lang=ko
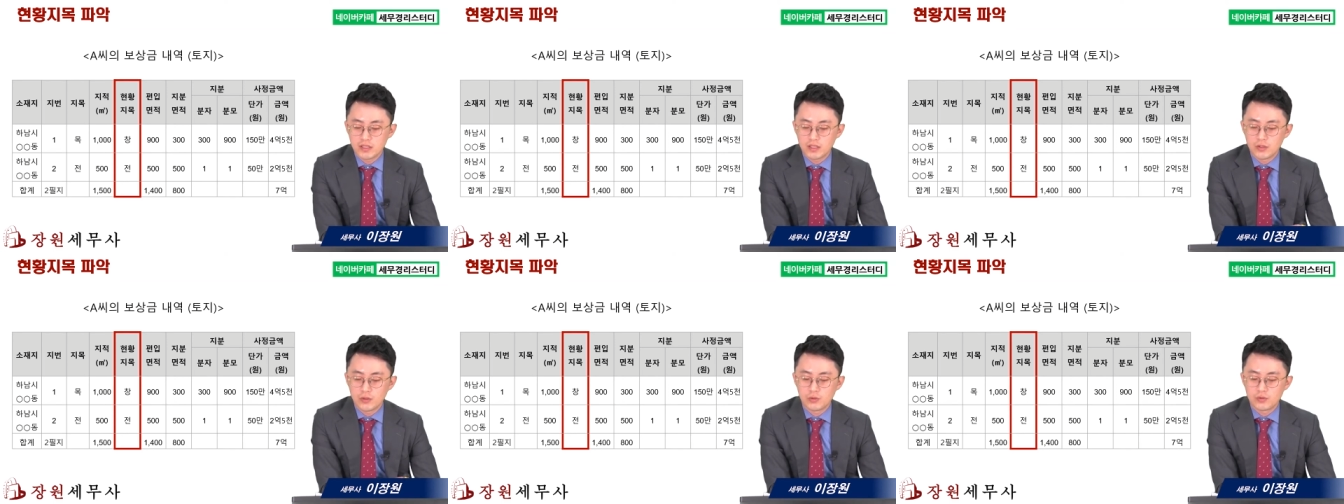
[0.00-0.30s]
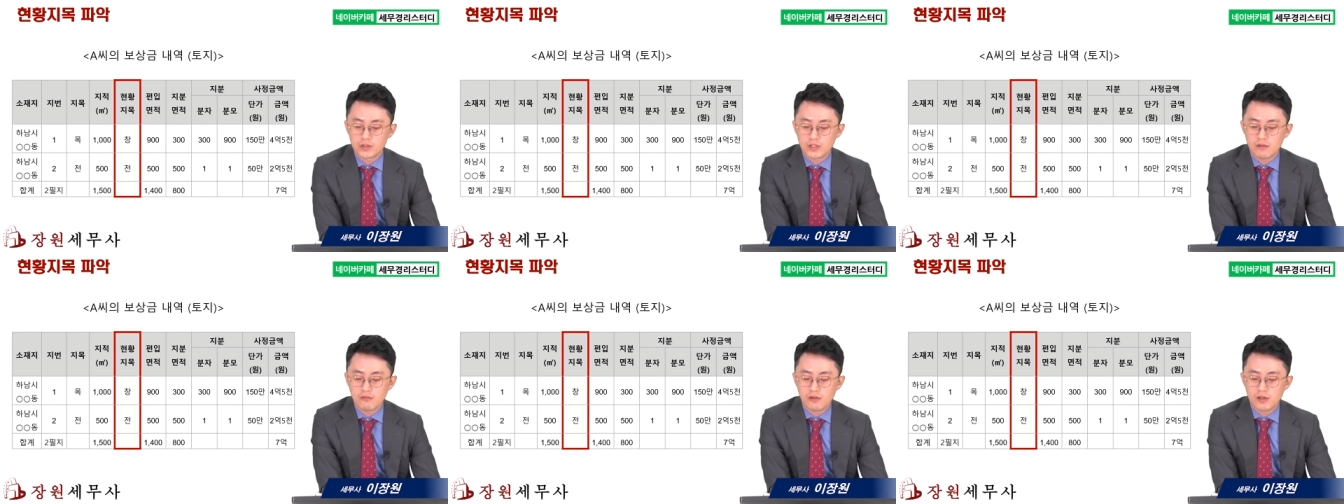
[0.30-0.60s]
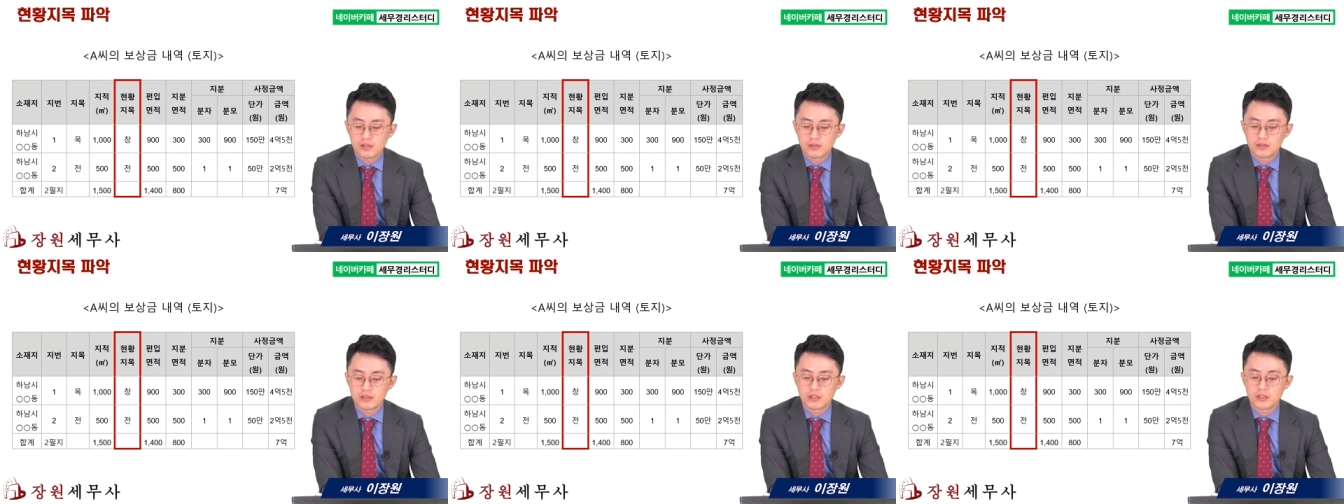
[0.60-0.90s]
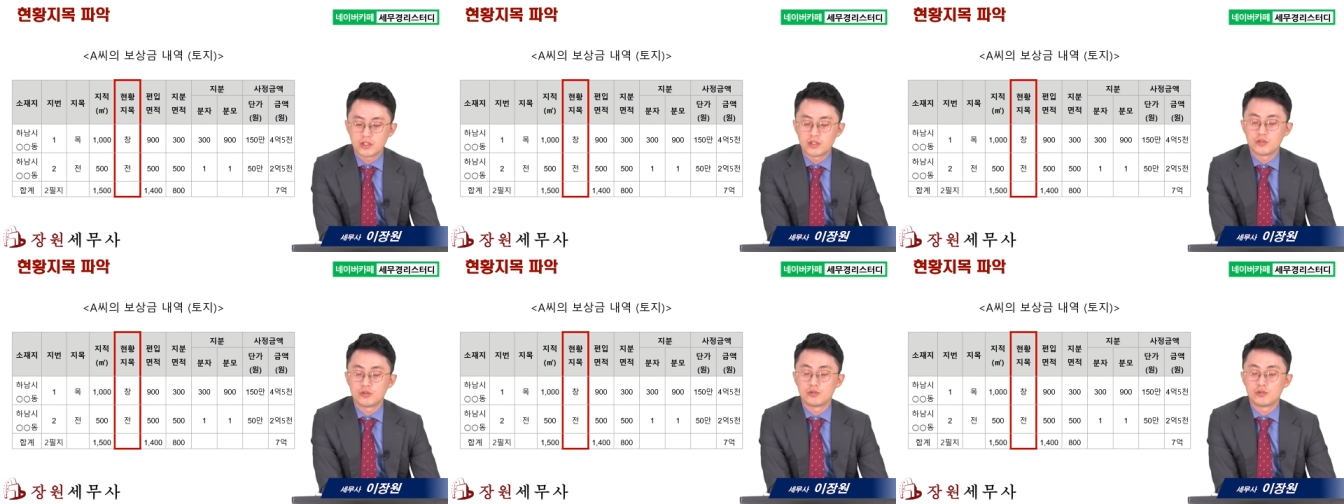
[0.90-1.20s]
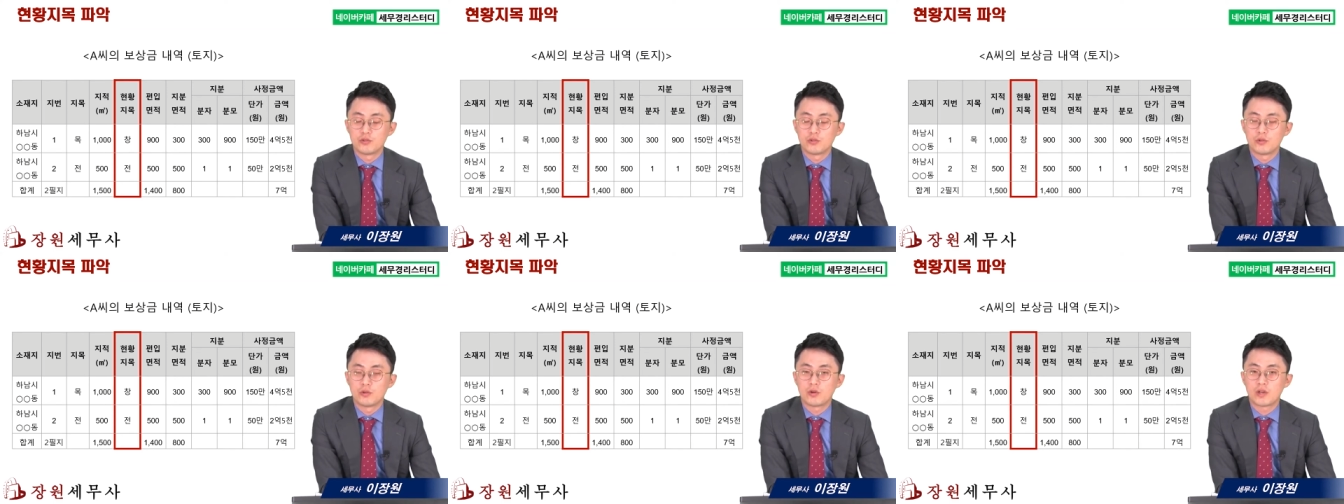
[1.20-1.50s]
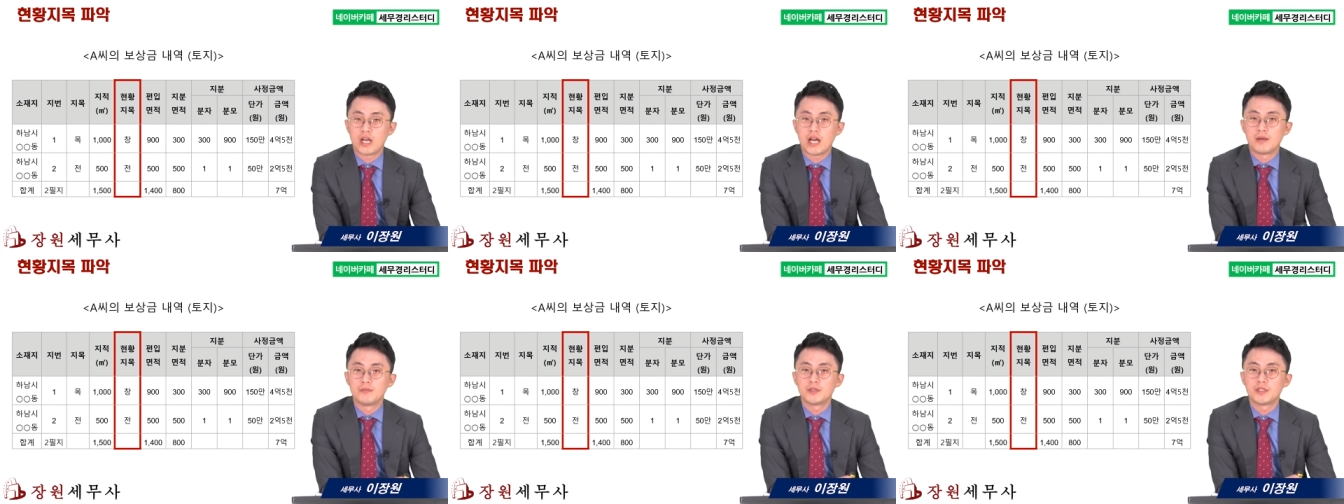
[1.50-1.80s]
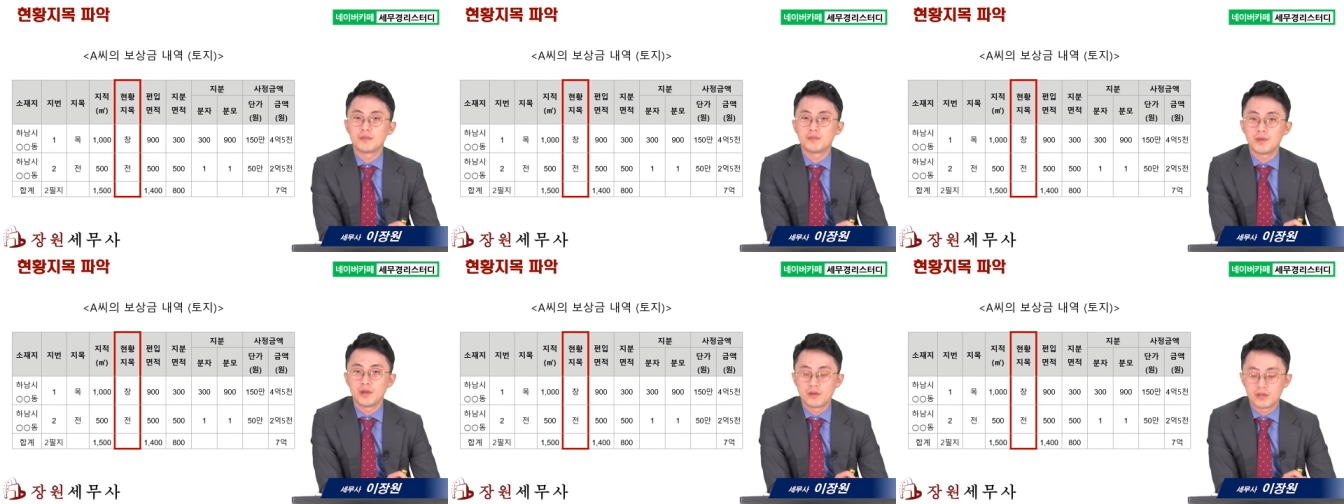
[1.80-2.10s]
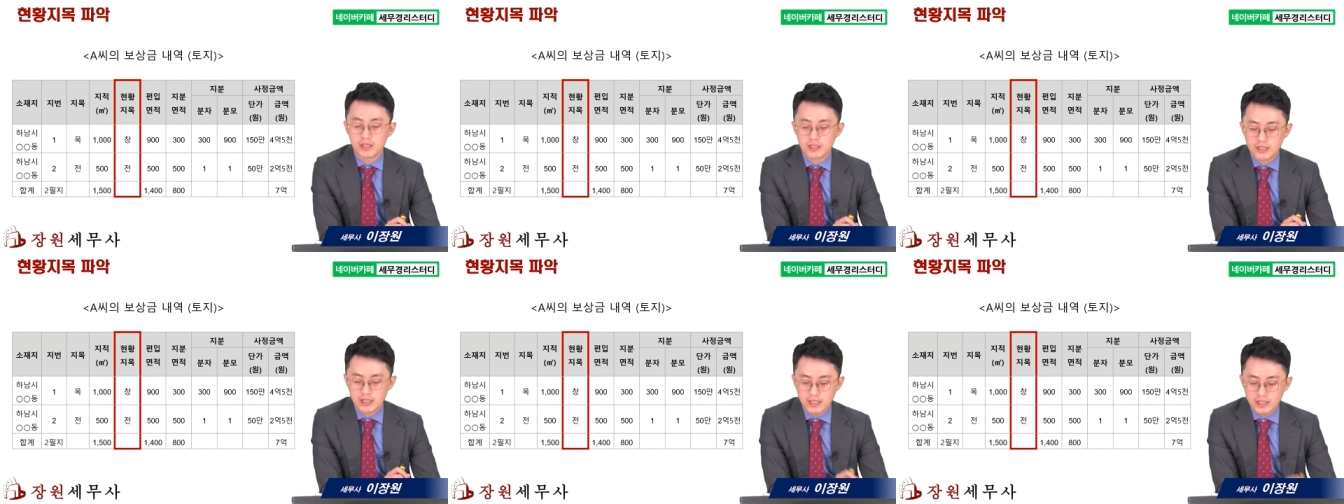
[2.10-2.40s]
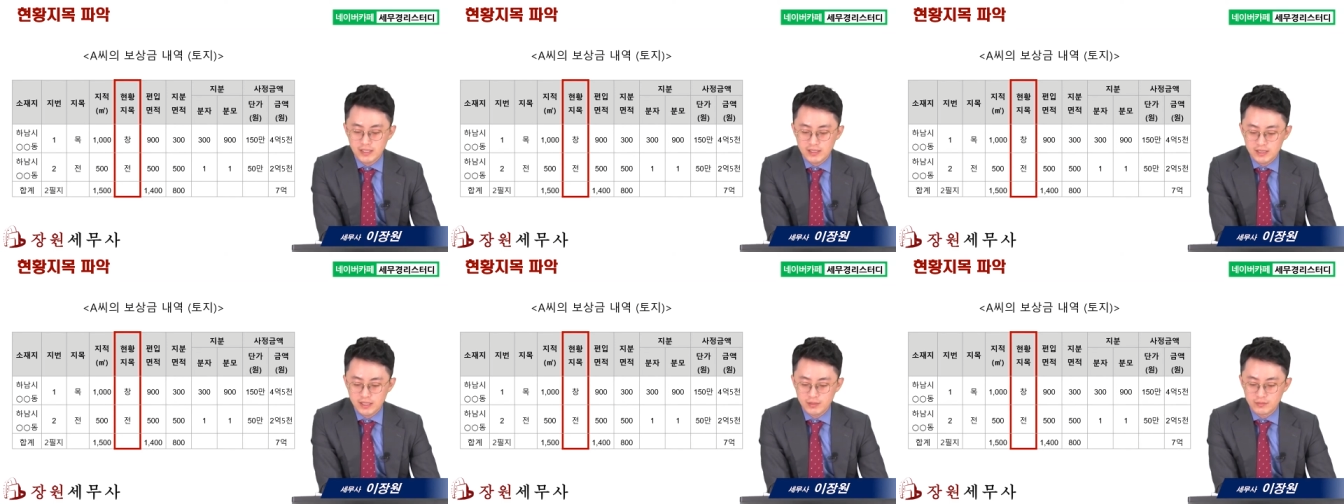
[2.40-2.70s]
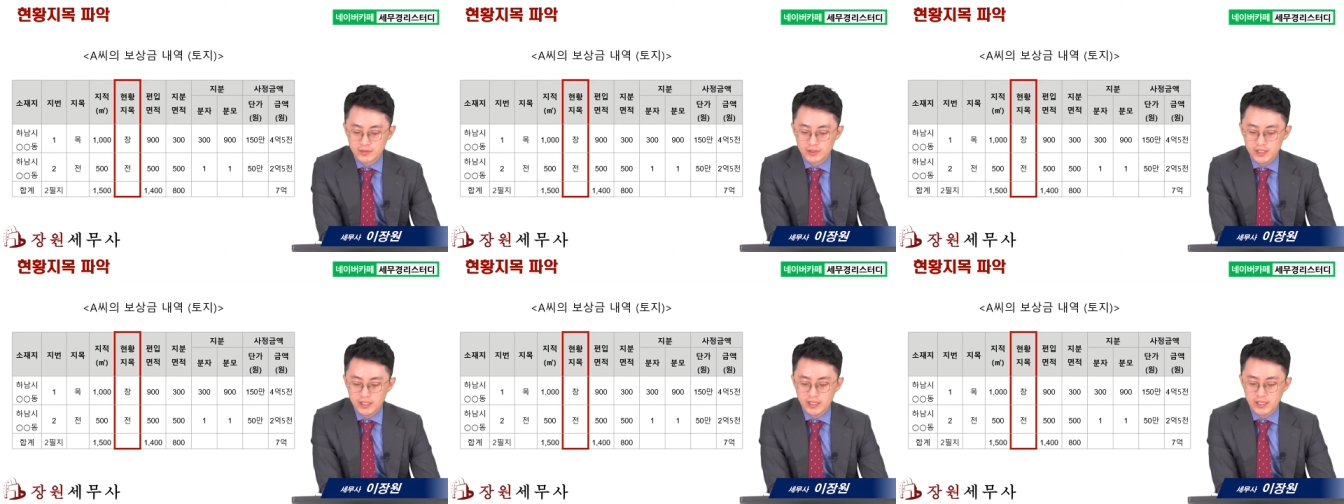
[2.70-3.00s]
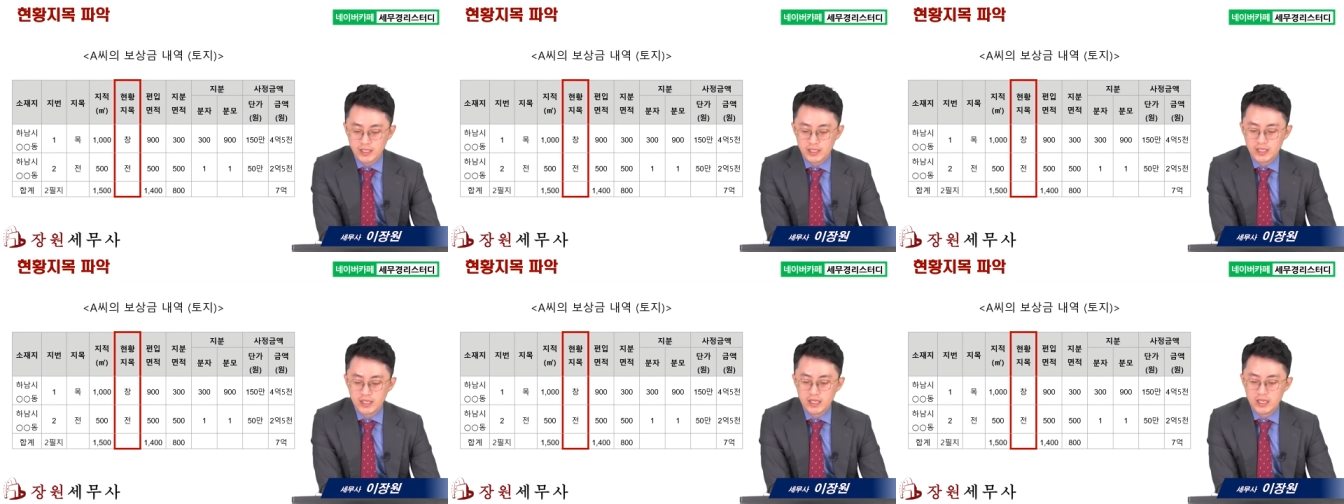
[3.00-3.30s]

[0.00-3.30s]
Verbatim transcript: 이용 상황을 기준으로 감정 평가를 하기 때문에